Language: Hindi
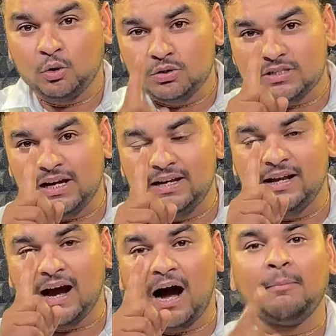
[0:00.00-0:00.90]
उसके
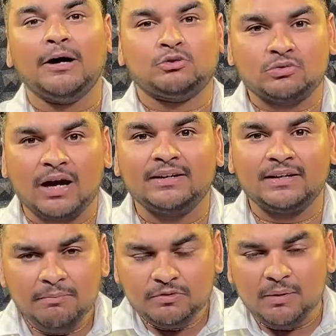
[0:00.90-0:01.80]
लिए आवाज उठाइए
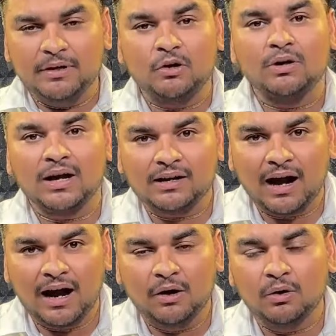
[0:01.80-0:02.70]
आप सभी को लग
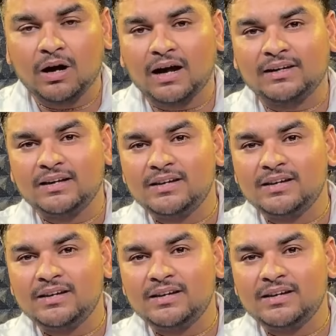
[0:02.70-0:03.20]
रहा होगा कि